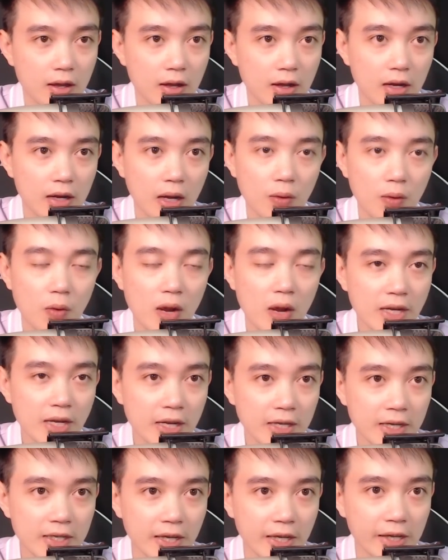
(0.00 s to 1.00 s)
Lão Hóa nghe
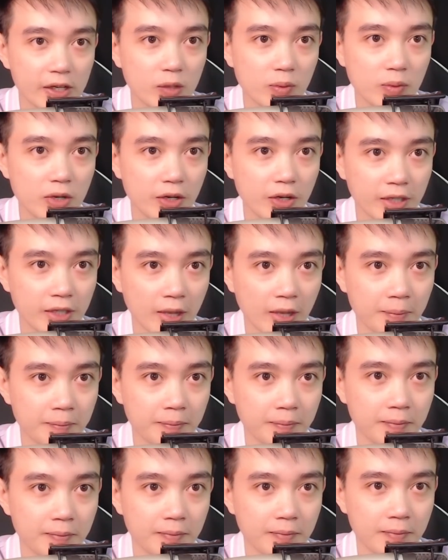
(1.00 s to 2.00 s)
vậy cũng cười thầm.
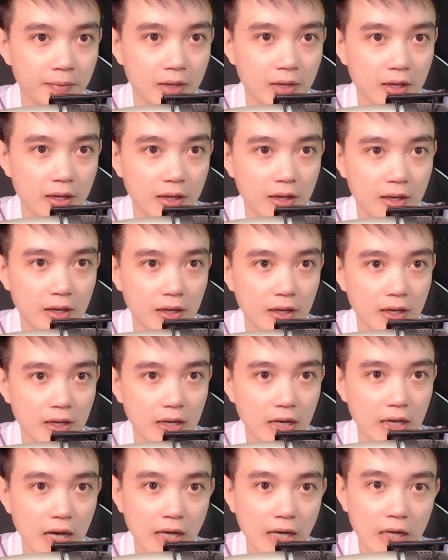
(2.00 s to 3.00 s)

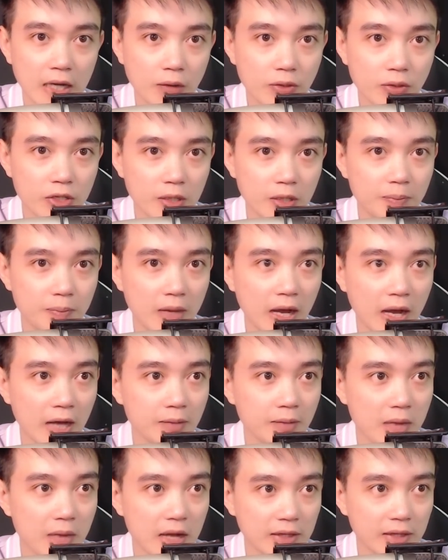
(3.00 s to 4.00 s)
Ảnh lão chụp là ảnh
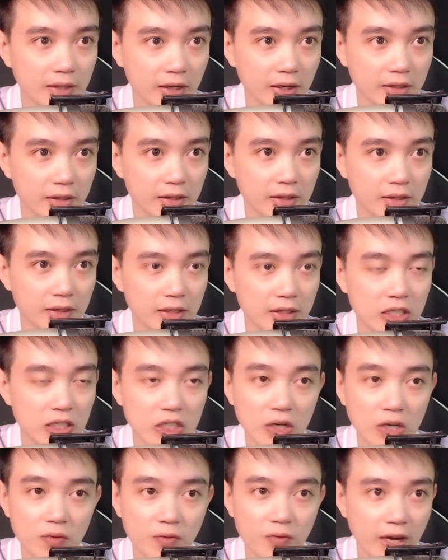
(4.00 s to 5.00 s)
ma thật, chứ
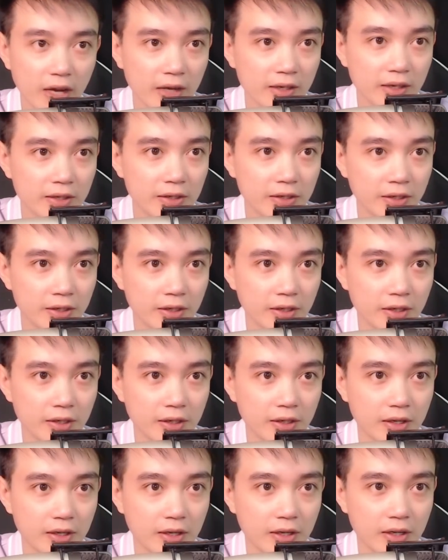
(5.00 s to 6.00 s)
không phải ảnh thường.
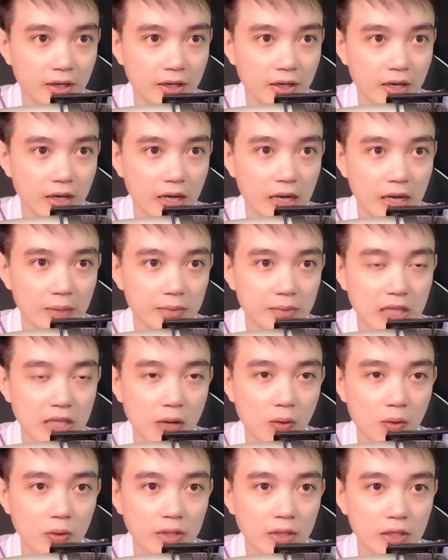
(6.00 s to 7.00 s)
Làm sao
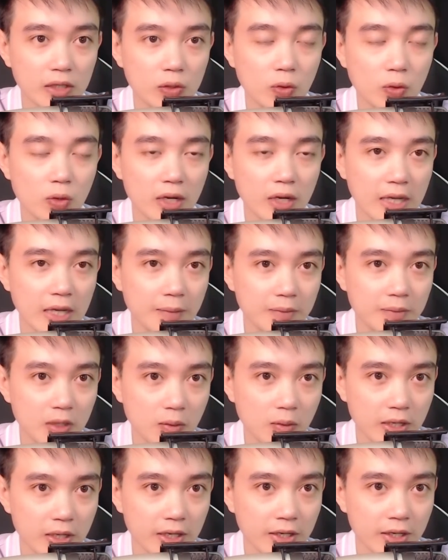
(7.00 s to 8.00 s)
có thể thua cái đám
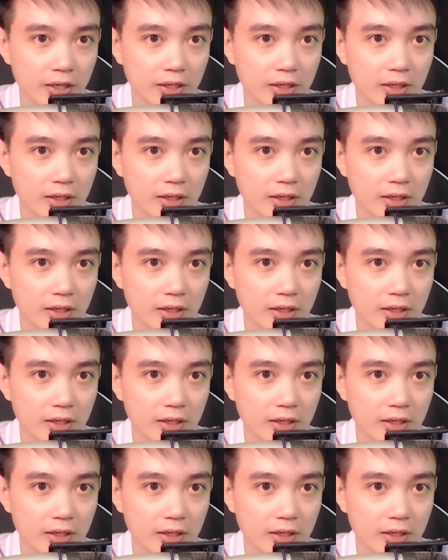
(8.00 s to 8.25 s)
nhóc kia được.